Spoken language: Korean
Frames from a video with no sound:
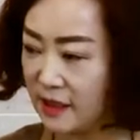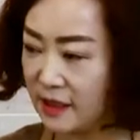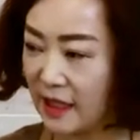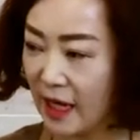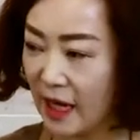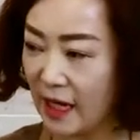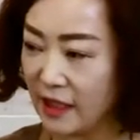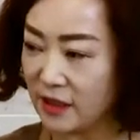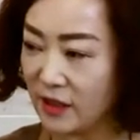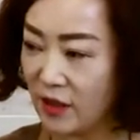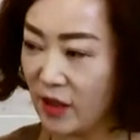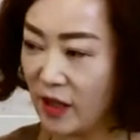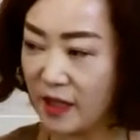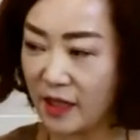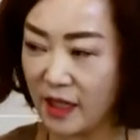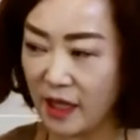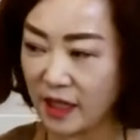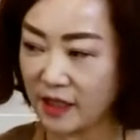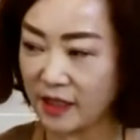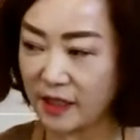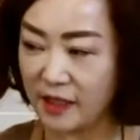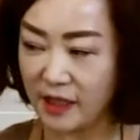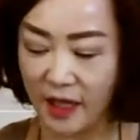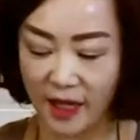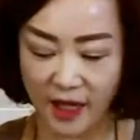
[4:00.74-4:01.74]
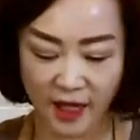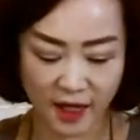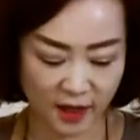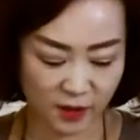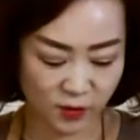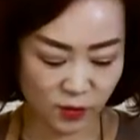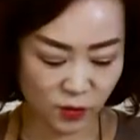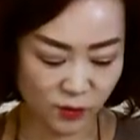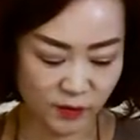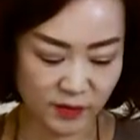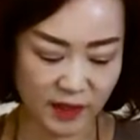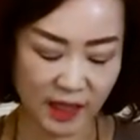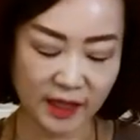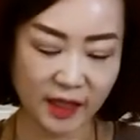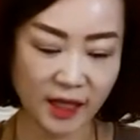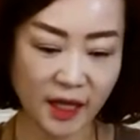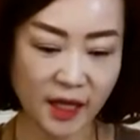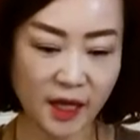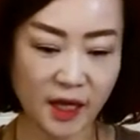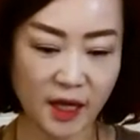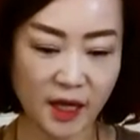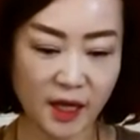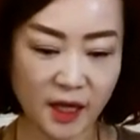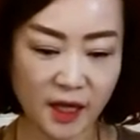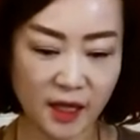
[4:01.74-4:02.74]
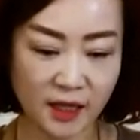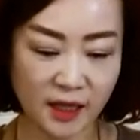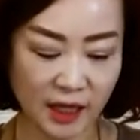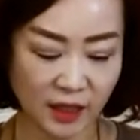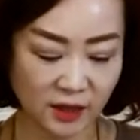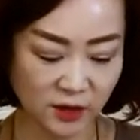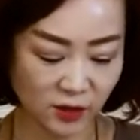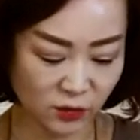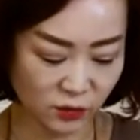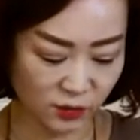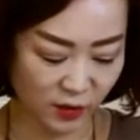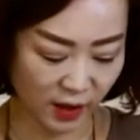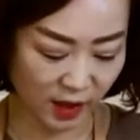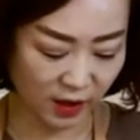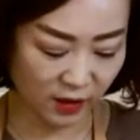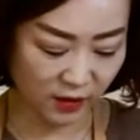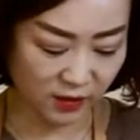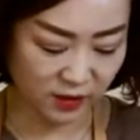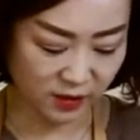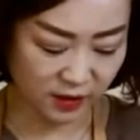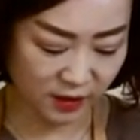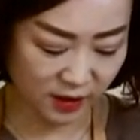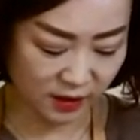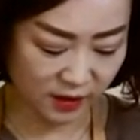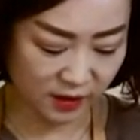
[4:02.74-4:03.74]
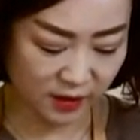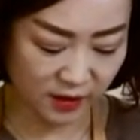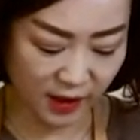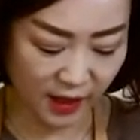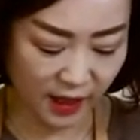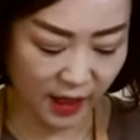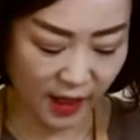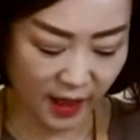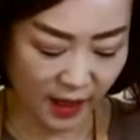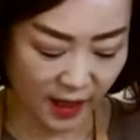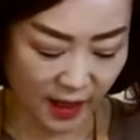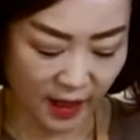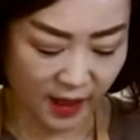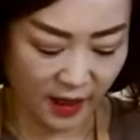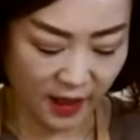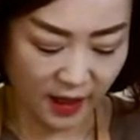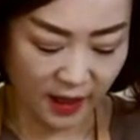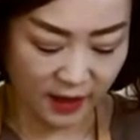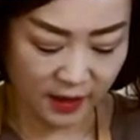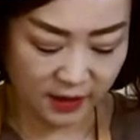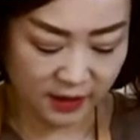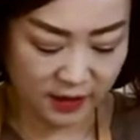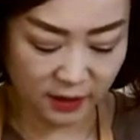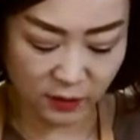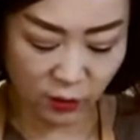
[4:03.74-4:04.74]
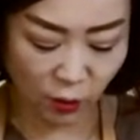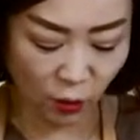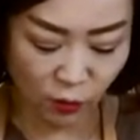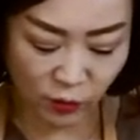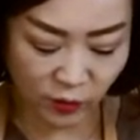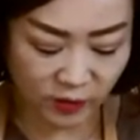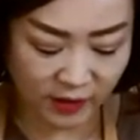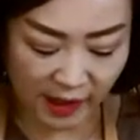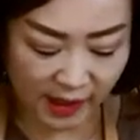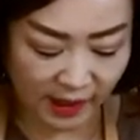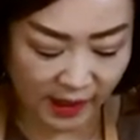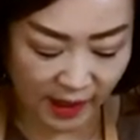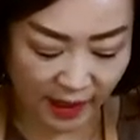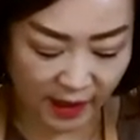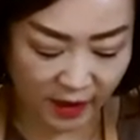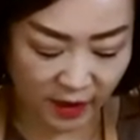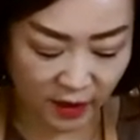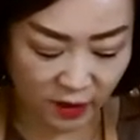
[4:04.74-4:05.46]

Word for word: 다져야 되는데 좀 작게 다져도 되거든요. 크게 너무 자리 안